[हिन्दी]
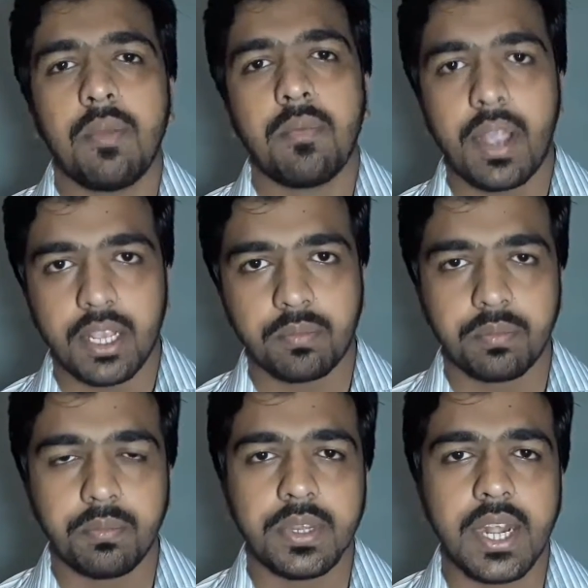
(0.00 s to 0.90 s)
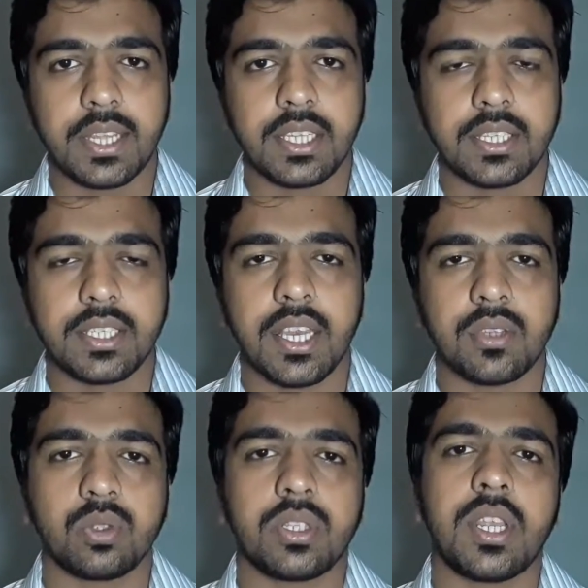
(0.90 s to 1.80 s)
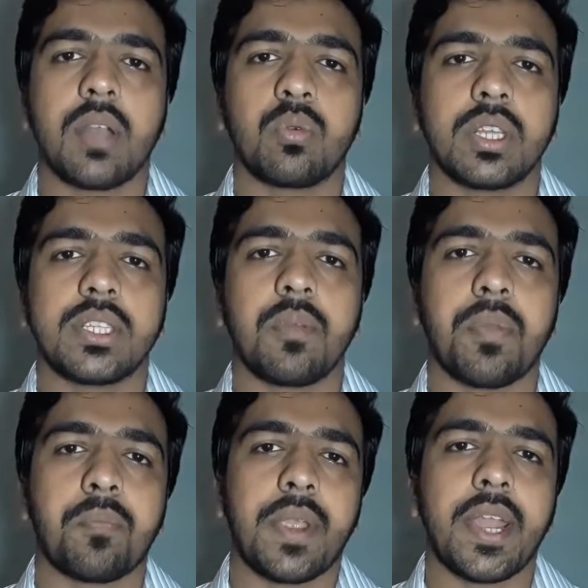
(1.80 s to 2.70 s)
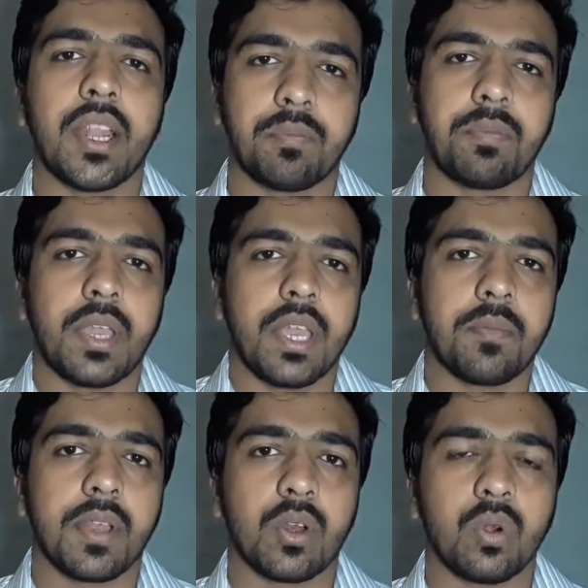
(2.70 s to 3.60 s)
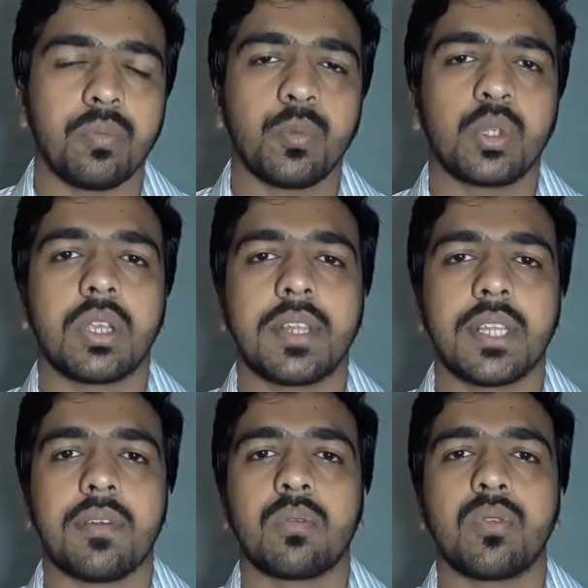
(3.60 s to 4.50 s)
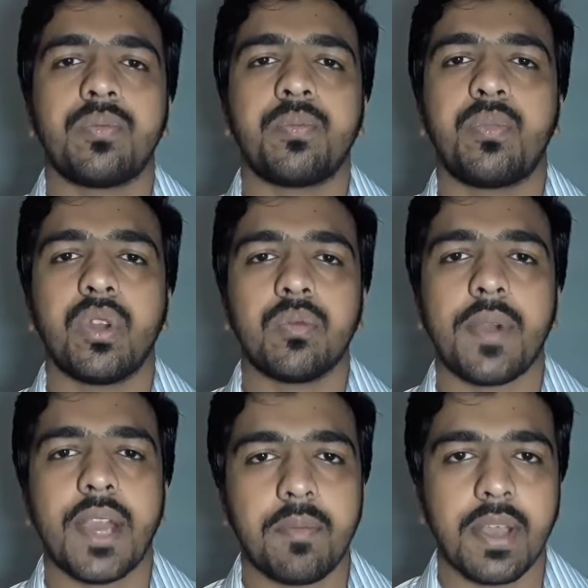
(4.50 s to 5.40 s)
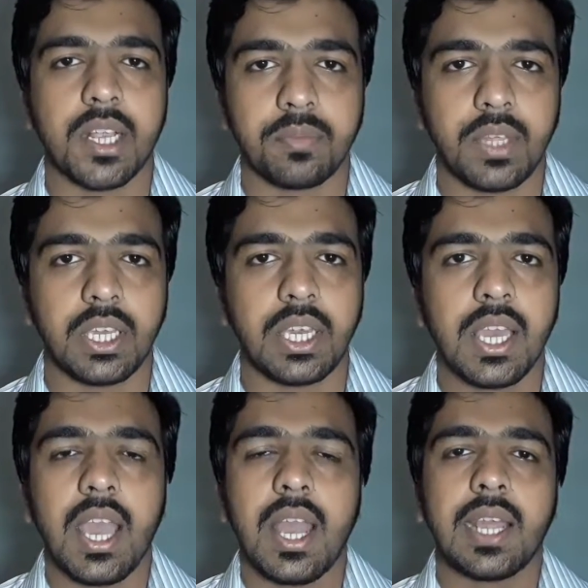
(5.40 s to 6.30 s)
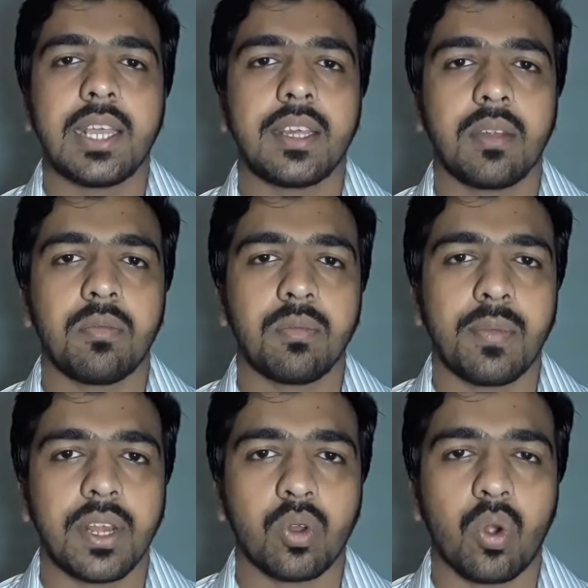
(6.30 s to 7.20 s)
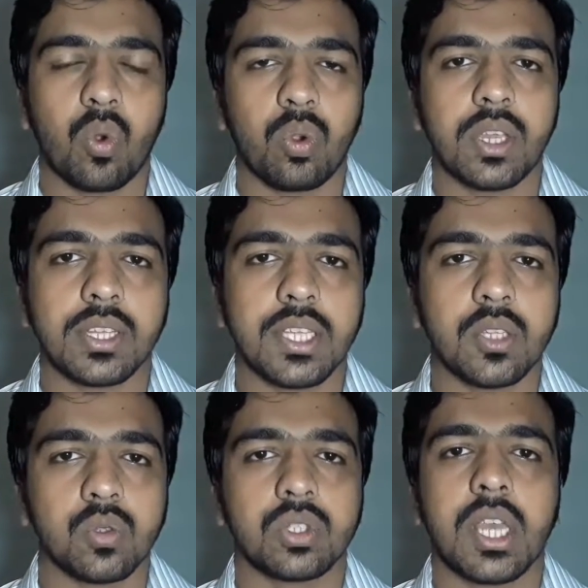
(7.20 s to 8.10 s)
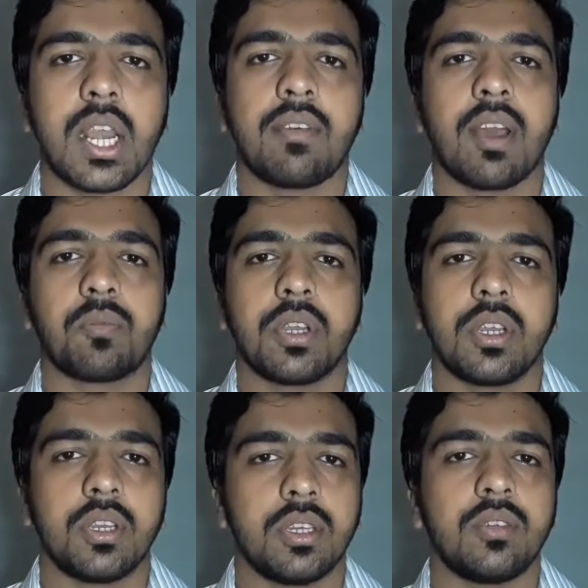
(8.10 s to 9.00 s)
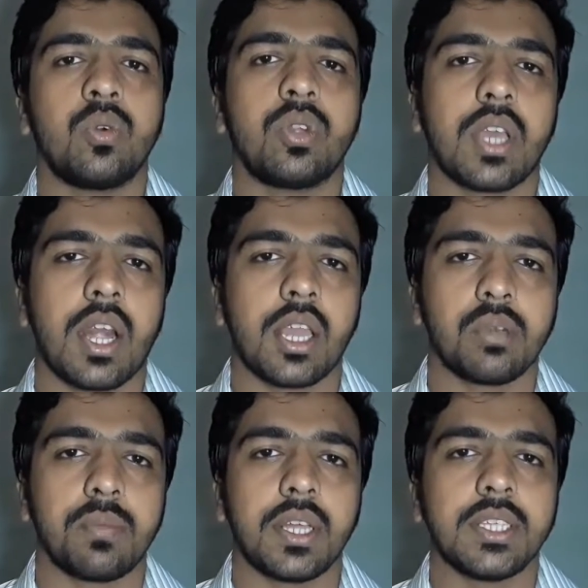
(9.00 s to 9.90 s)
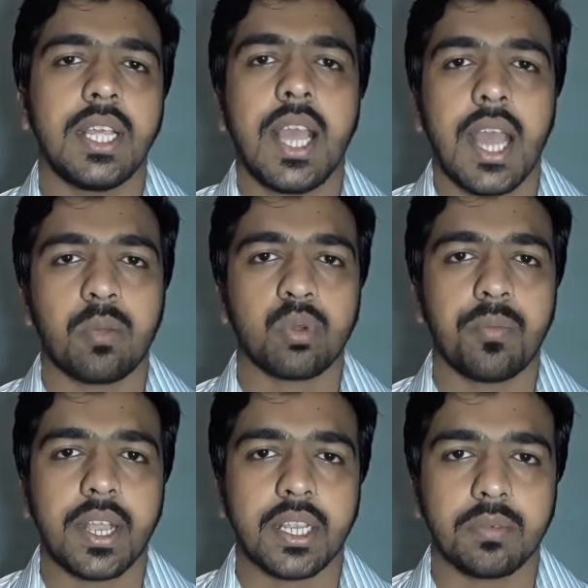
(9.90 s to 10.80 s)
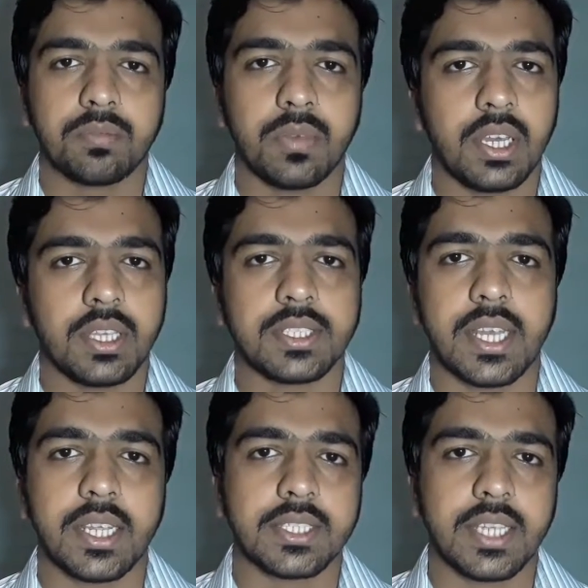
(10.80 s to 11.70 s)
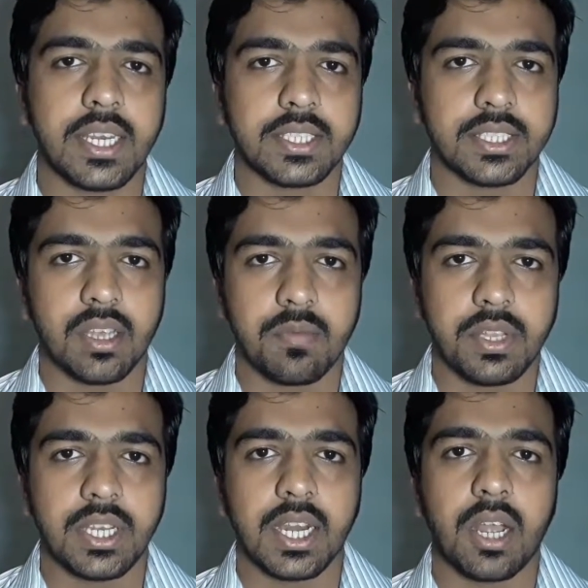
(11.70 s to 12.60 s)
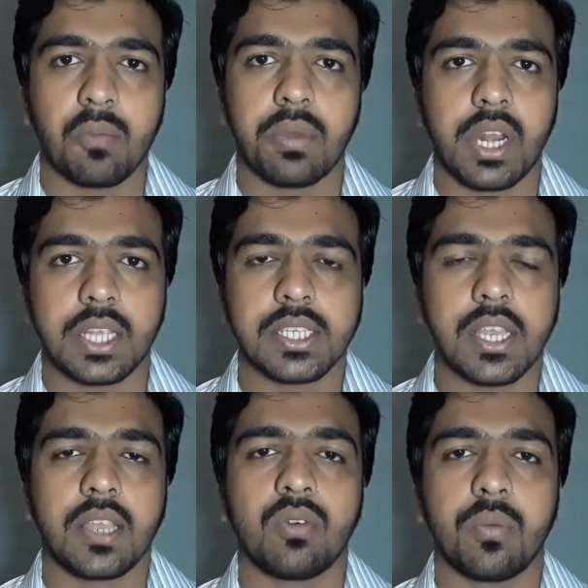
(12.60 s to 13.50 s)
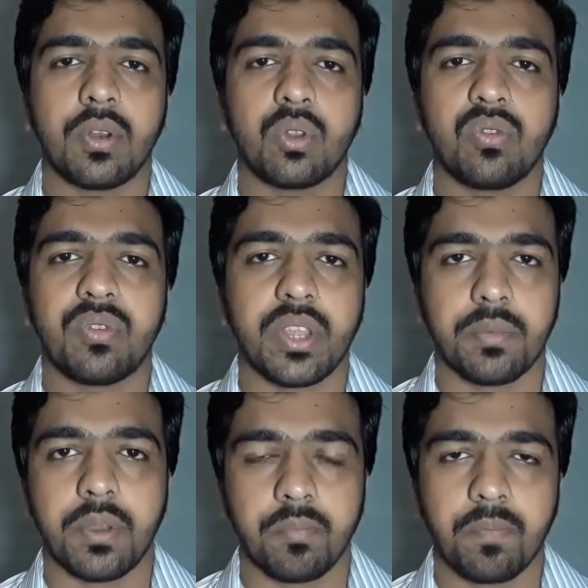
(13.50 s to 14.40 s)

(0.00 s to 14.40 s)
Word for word: बैकअप बनाने देती हैं दूसरी आपको कहती हैं फिर पेड पे हमें करो उसके बाद हम आपको फुल मोबाइल बैकअप देंगे लेकिन अगर आप मोबाइल को रूट करते हैं तो उसके अलावा आपका रूट करने के बाद आपको बैकअप सारी की सारी चीज़ का मिल जाएगा आप बना सकेंगे वो बिल्कुल फ्री में